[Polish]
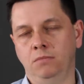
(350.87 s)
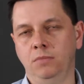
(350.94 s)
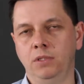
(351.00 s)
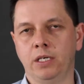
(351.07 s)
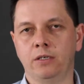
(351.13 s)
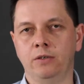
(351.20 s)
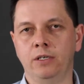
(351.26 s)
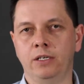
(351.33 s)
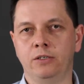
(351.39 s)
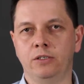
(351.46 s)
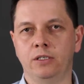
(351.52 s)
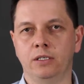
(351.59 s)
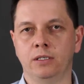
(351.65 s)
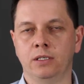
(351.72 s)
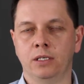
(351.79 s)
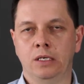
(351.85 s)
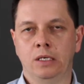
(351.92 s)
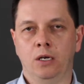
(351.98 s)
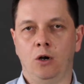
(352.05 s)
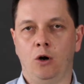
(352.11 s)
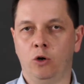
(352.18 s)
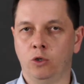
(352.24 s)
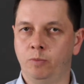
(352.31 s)
Niekoniecznie.
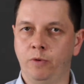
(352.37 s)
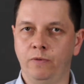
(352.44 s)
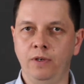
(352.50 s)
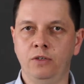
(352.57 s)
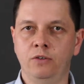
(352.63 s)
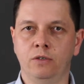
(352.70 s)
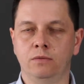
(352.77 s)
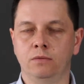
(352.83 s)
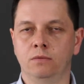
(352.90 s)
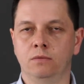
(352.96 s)
Odpowiedzią